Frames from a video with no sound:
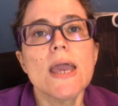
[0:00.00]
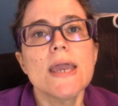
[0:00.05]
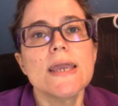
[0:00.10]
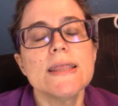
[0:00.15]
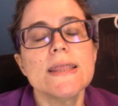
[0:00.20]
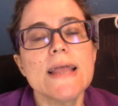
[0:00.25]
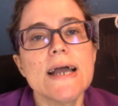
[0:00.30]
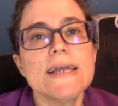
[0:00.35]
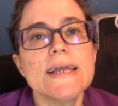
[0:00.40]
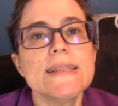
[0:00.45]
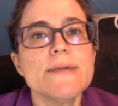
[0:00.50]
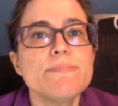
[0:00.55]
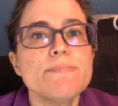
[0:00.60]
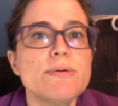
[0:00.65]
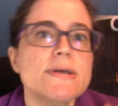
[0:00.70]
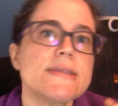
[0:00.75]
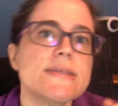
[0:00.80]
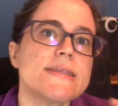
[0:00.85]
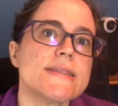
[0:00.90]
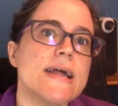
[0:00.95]
E daí
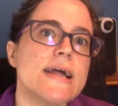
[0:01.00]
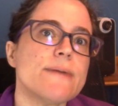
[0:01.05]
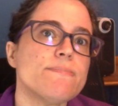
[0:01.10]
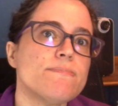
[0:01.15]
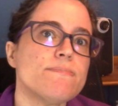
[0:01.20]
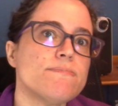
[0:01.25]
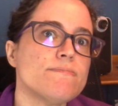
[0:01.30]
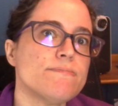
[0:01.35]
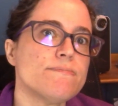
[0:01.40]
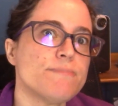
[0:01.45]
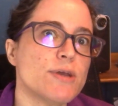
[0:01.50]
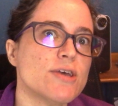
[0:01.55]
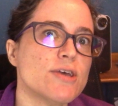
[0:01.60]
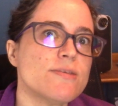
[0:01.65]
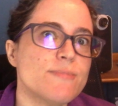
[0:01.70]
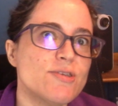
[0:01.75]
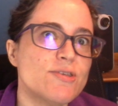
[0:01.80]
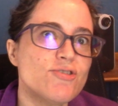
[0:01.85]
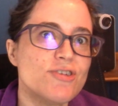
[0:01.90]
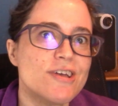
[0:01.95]
depois na
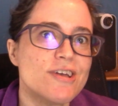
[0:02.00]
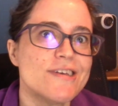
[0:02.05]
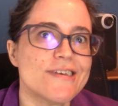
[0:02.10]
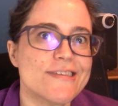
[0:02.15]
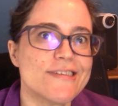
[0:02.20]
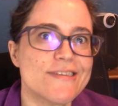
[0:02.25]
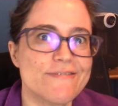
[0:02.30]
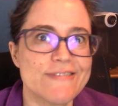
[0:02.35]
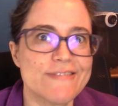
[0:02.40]
próxima dica que essa